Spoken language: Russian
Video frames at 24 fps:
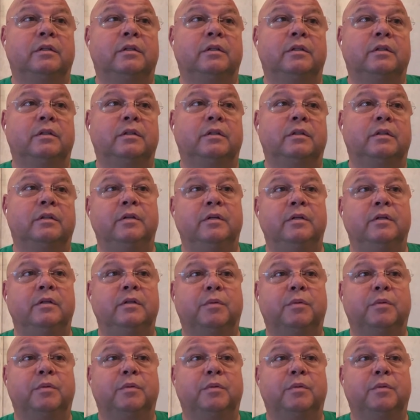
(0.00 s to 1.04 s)
этой эйфории
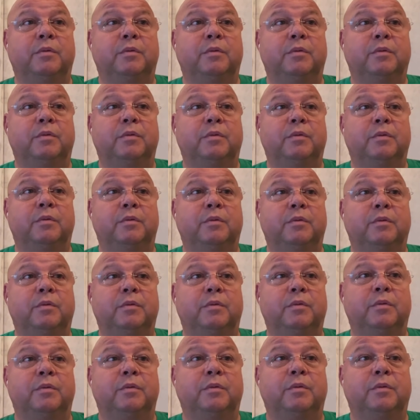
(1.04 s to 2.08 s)
по поводу
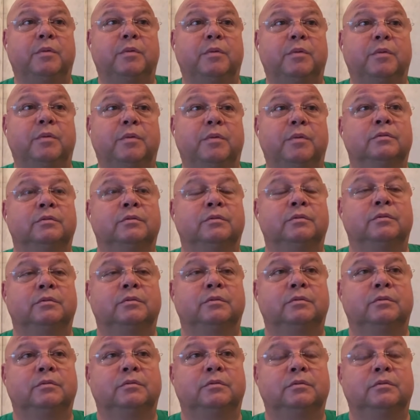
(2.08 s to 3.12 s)
Селихова и по
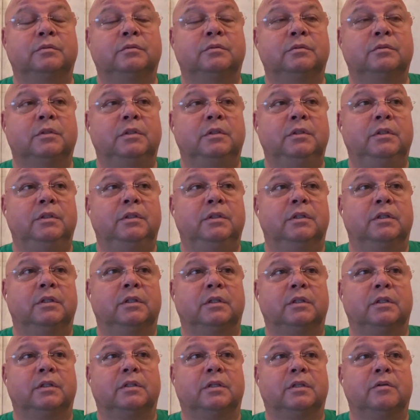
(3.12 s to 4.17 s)
поводу
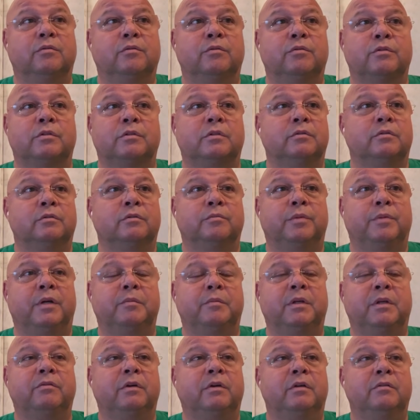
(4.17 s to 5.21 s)
а, того, что он
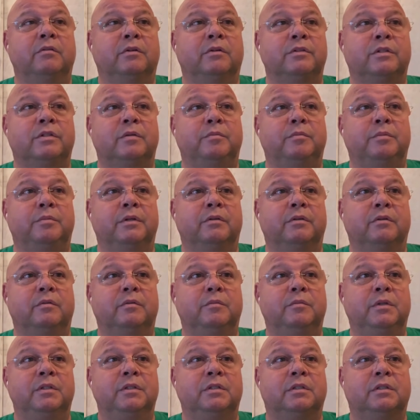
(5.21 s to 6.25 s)
прям отвоевал себе
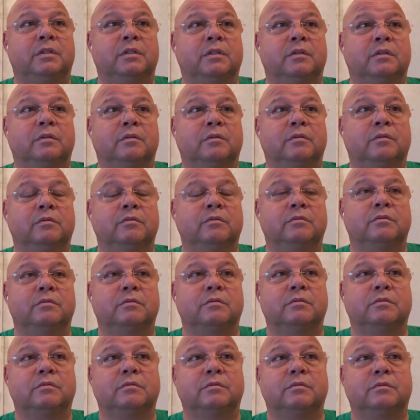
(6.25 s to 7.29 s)
первое место.
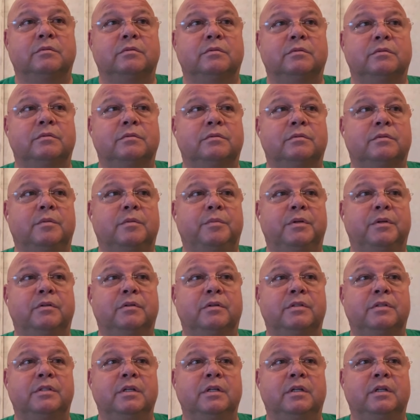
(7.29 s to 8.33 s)
Ну,
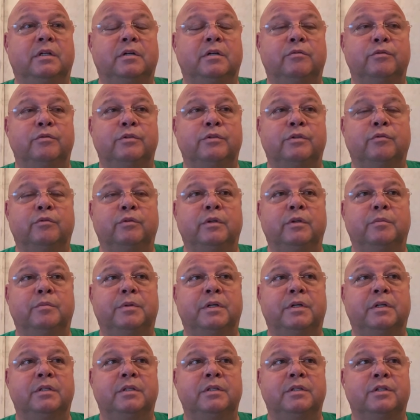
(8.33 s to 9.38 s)
во-первых, Селихову сегодня
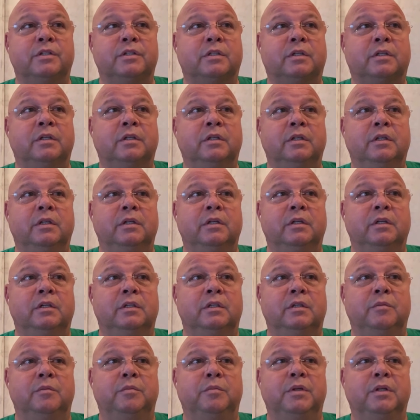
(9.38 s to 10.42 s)
практически
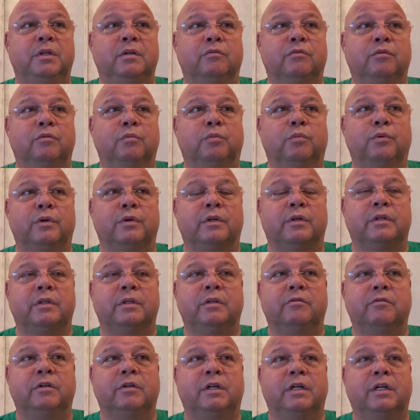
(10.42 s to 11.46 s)
не били в упор и
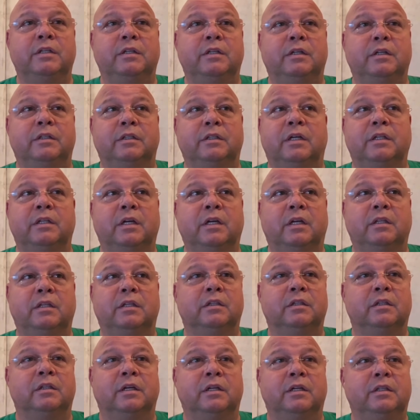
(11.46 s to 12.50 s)
не выходили на
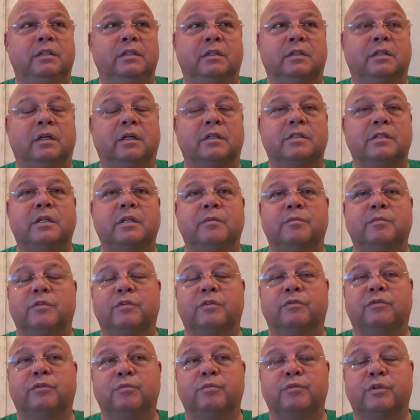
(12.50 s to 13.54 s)
один на один, как с тем,
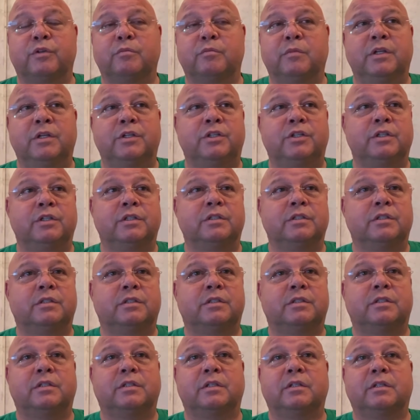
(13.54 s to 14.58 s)
в том же матче
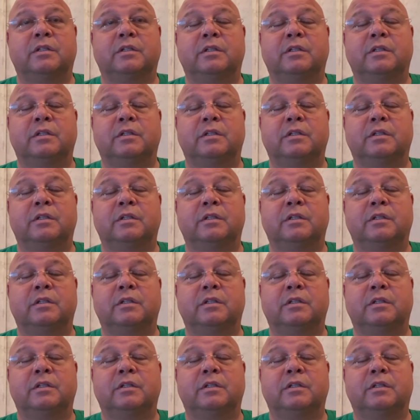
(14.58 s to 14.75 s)
с